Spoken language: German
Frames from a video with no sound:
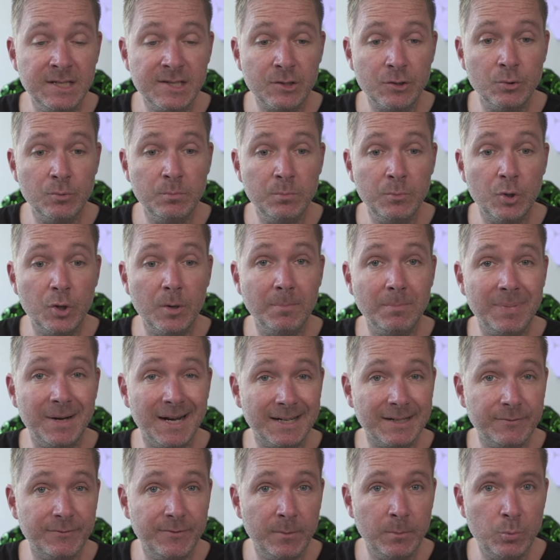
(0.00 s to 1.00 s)
zum
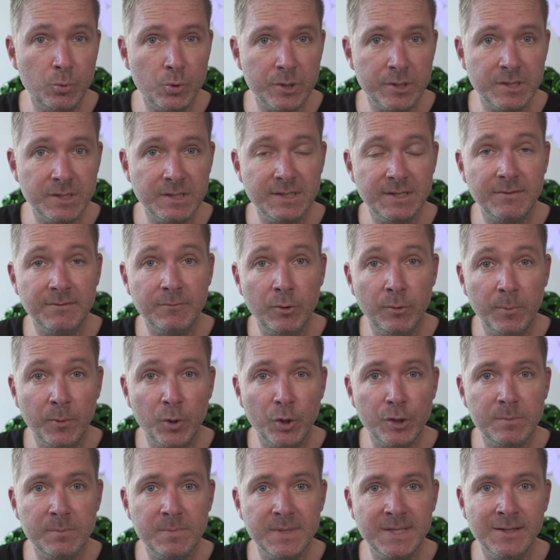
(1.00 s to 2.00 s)
Kompaktverbot. Da wollen wir
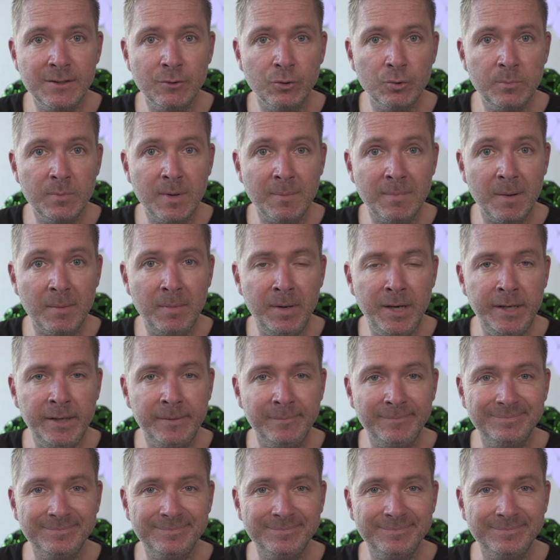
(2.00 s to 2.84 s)
heute ein bisschen drüber babbeln.